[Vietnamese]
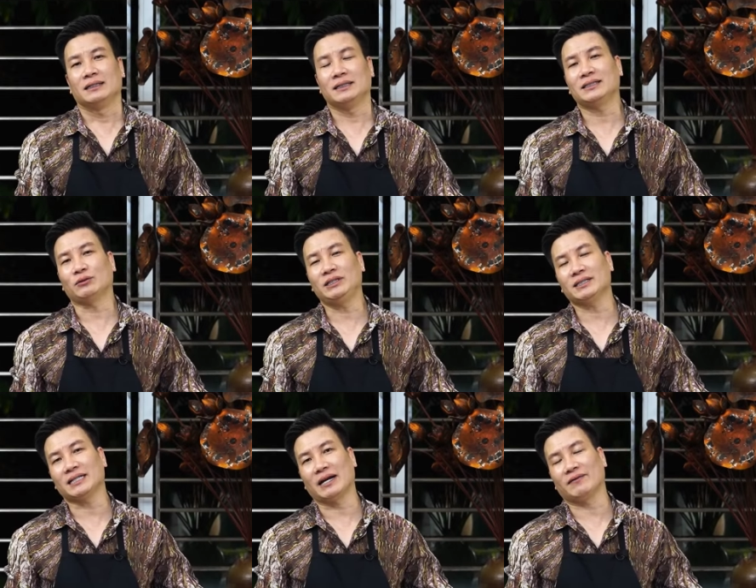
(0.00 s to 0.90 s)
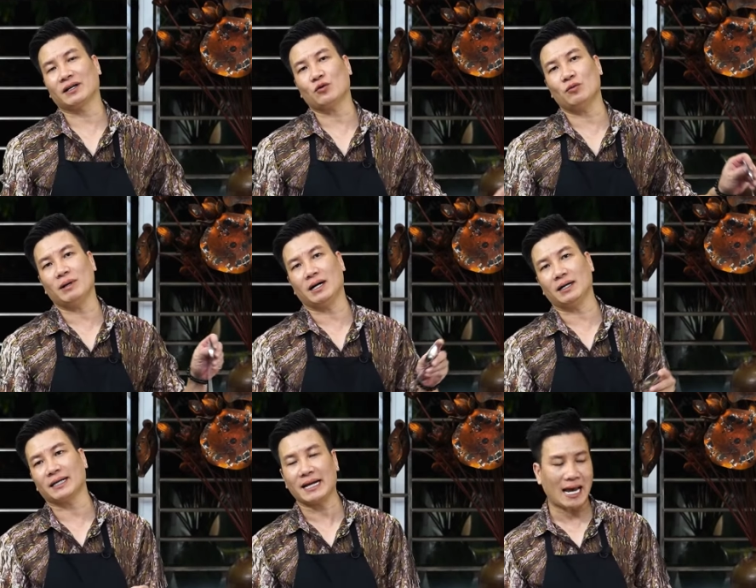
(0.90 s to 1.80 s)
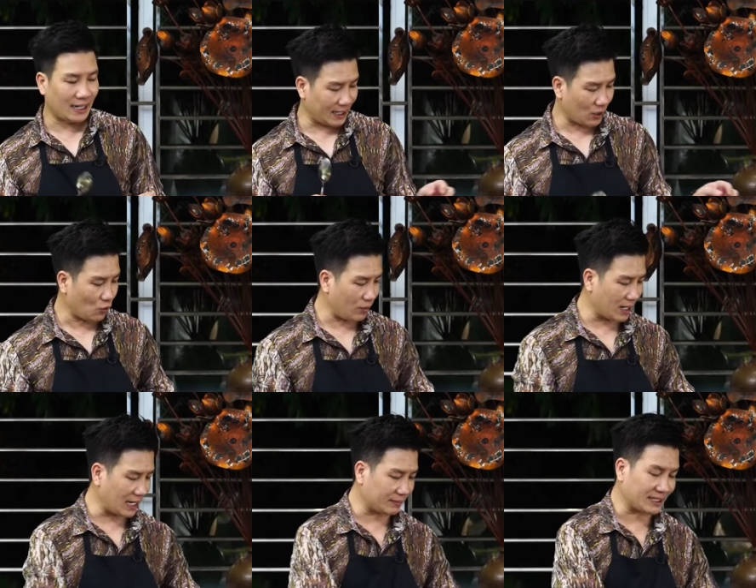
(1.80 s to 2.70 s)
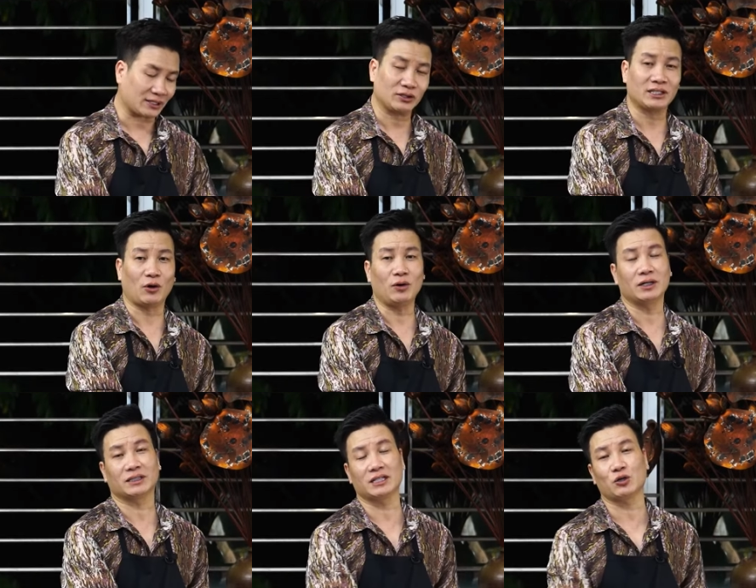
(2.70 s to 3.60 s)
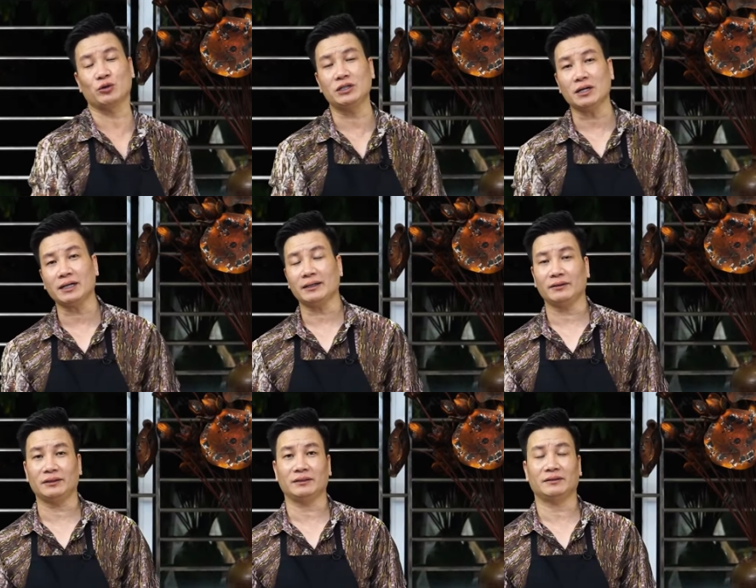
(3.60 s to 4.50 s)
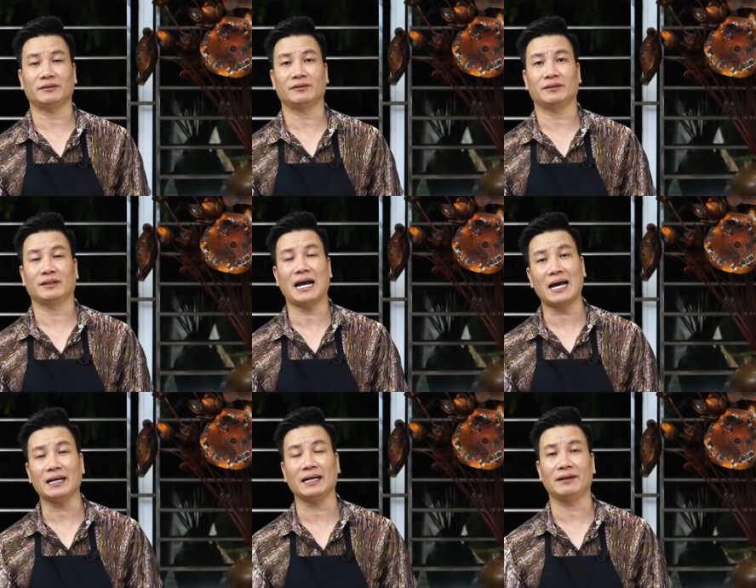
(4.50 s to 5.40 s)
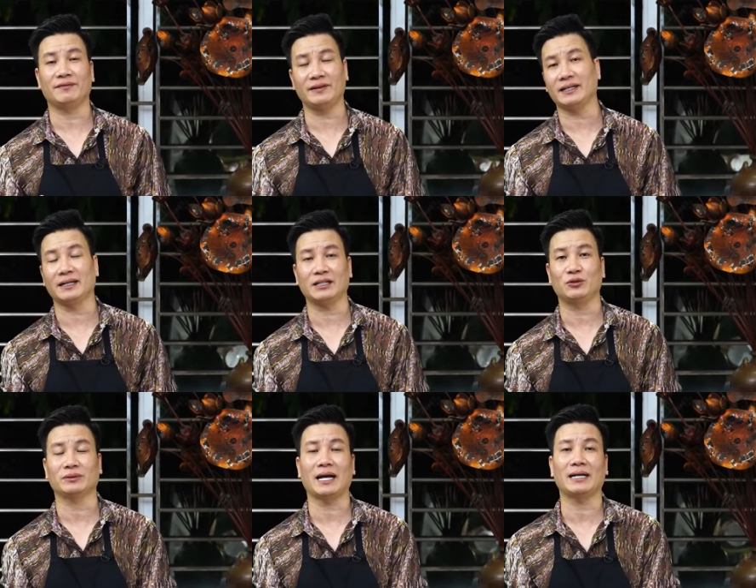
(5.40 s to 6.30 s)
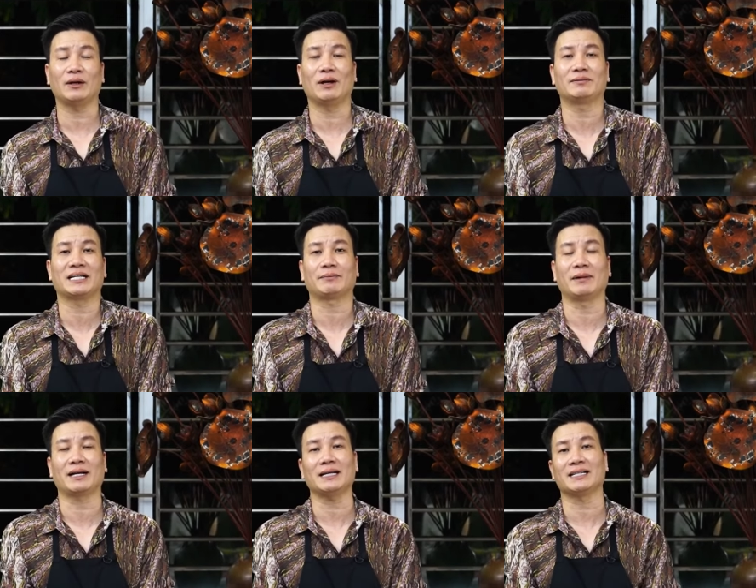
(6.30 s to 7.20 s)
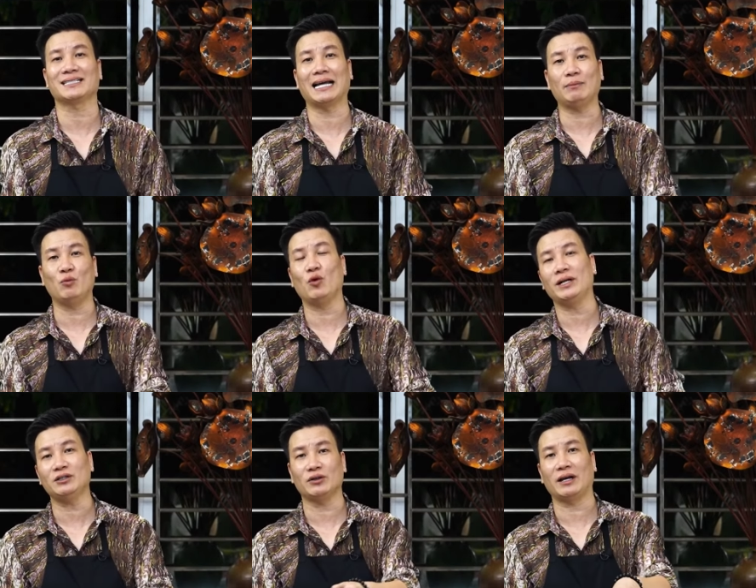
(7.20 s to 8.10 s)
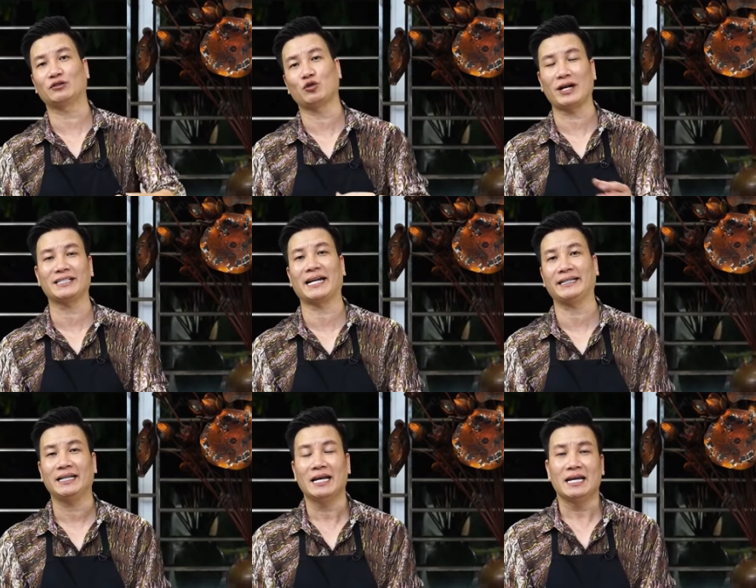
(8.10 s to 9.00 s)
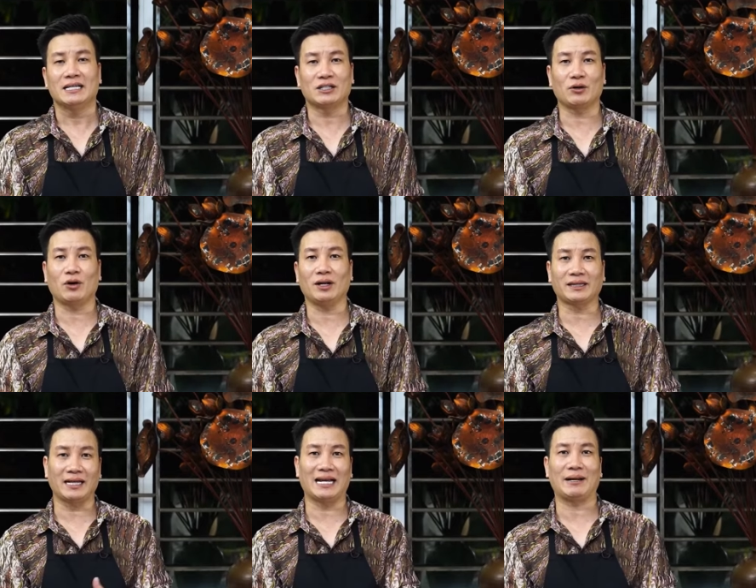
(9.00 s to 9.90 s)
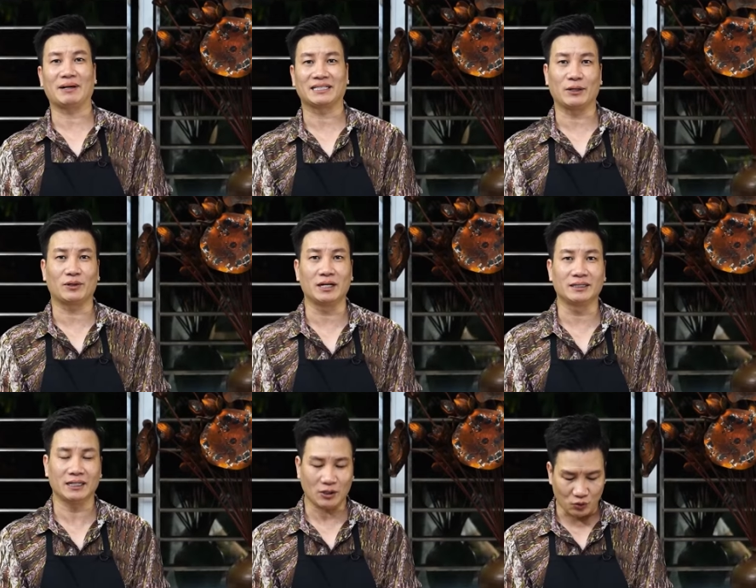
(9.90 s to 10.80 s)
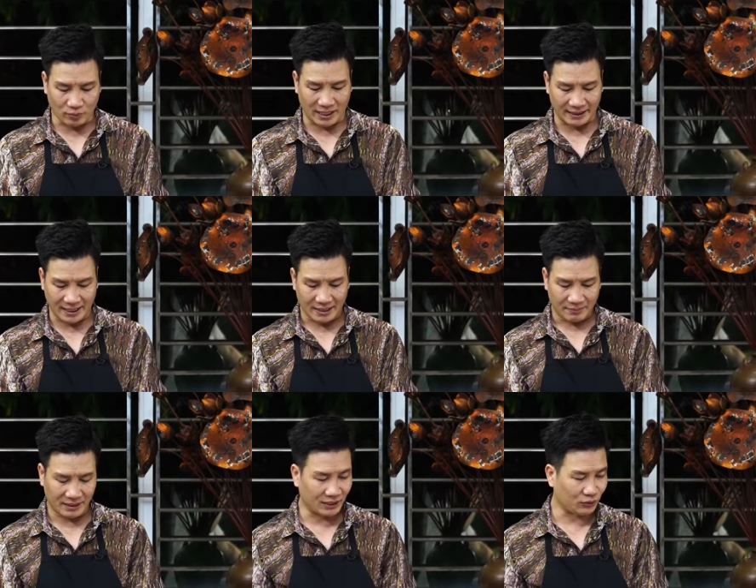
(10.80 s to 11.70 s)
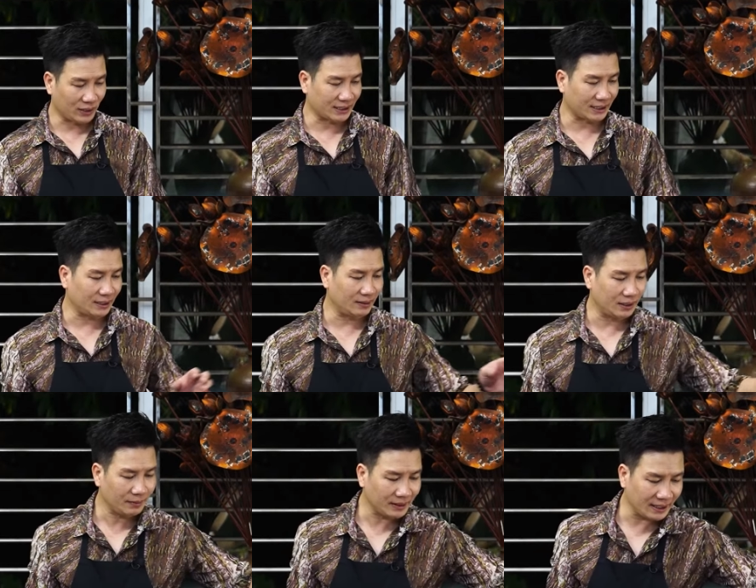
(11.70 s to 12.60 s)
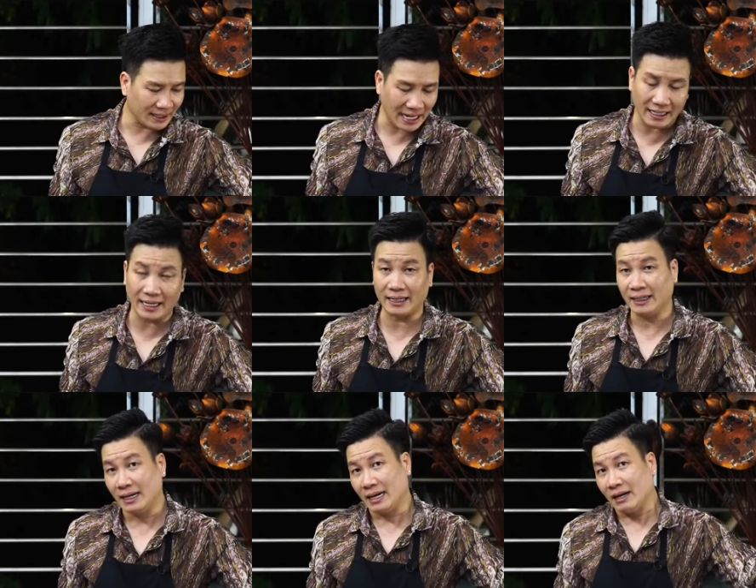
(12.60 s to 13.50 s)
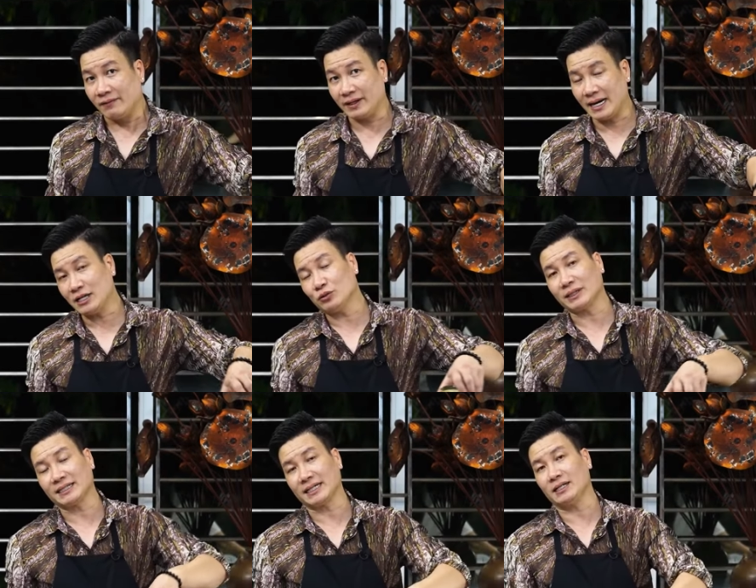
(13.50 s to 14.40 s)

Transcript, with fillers: như cháu chia sẻ với các cụ mợ, cái ngan này các cụ mợ làm sạch cho cháu ở cái số trước ý Ngan này, vịt này chúng ta đều làm sạch bằng cách là sát muối rồi là xoa chanh sau đó là tẩy lại bằng rượu gừng nhé các cụ mợ nhé bây giờ chúng ta sẽ tỉa ướp cái thịt ngan này vì đây chúng ta sẽ